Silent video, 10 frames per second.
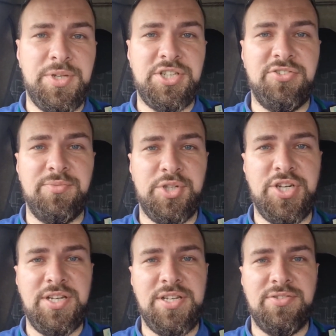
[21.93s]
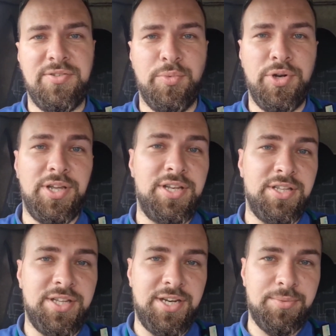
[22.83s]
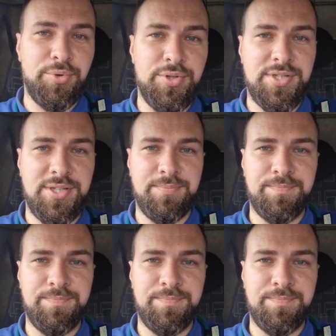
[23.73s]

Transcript: наше вмешательство более не требуется.